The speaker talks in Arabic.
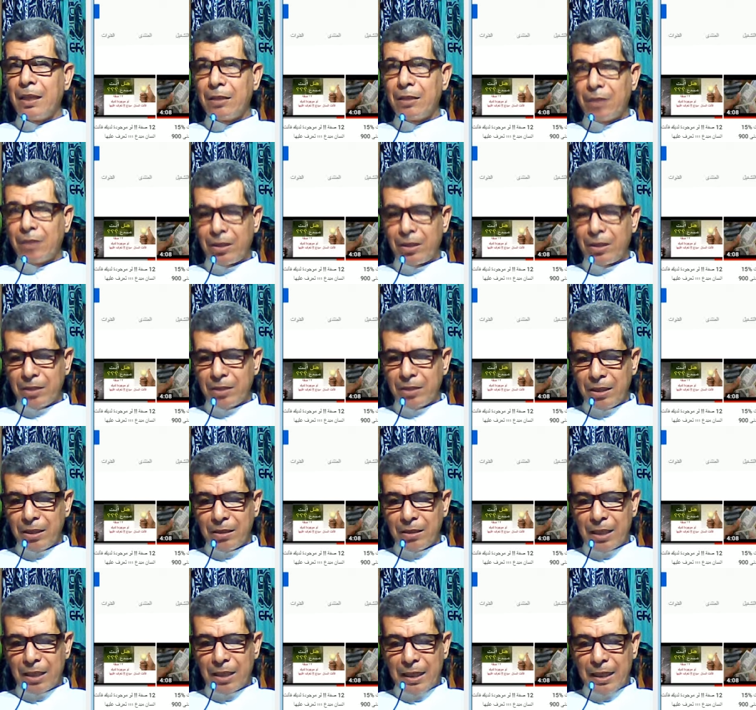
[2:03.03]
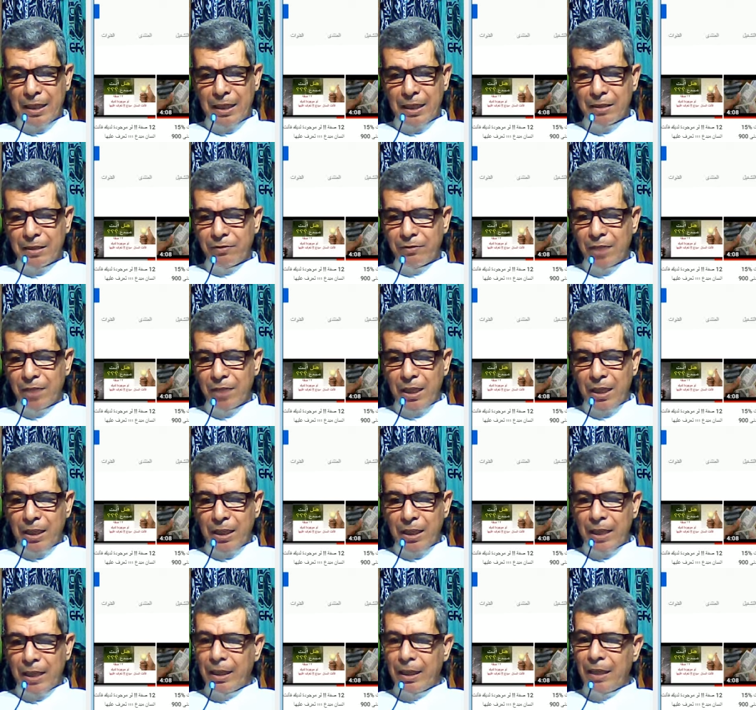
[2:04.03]
تحقيق الهدف
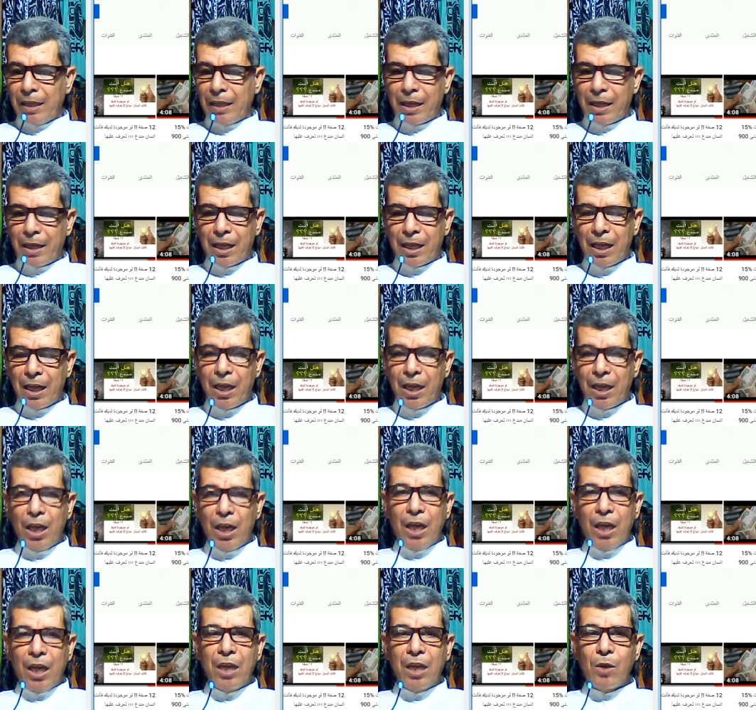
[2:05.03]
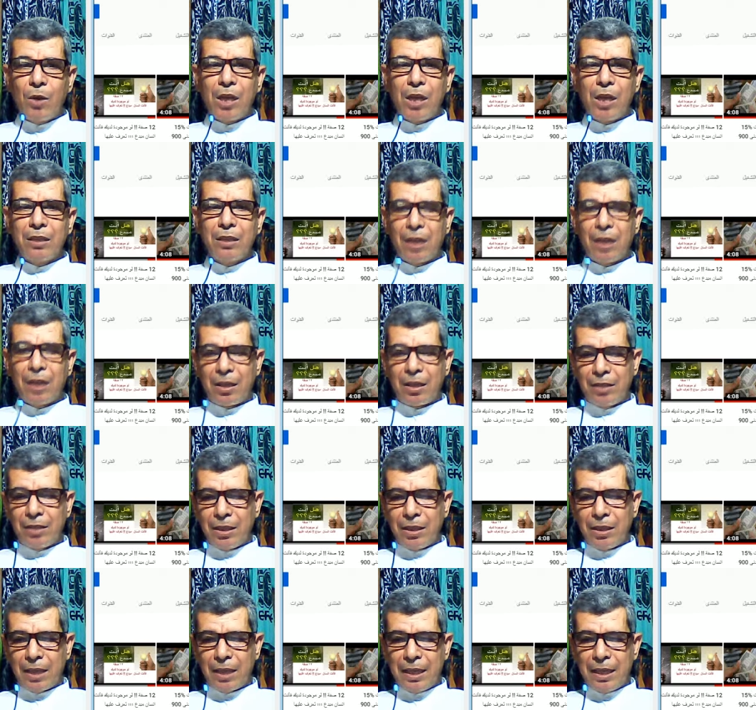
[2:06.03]
يعني النجاح هو تحقيق
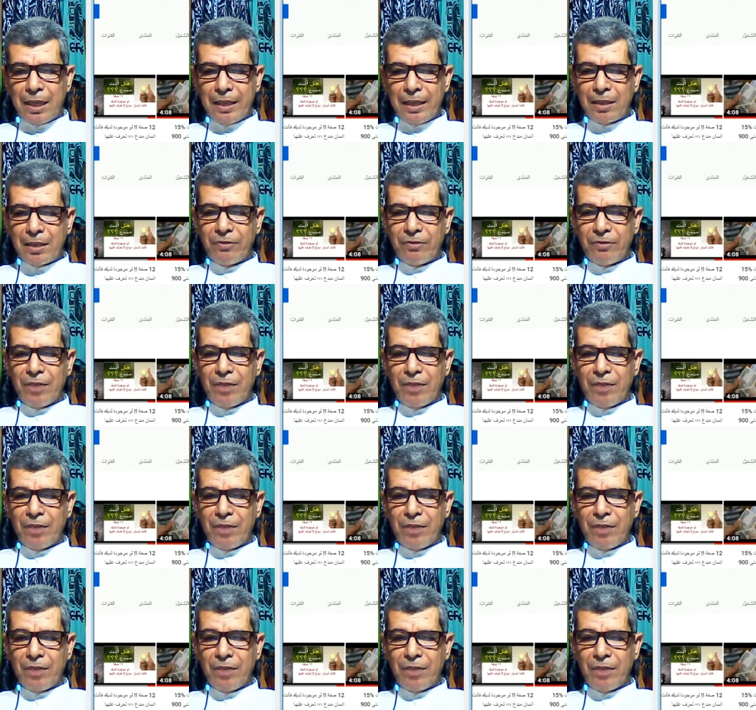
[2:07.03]
الهدف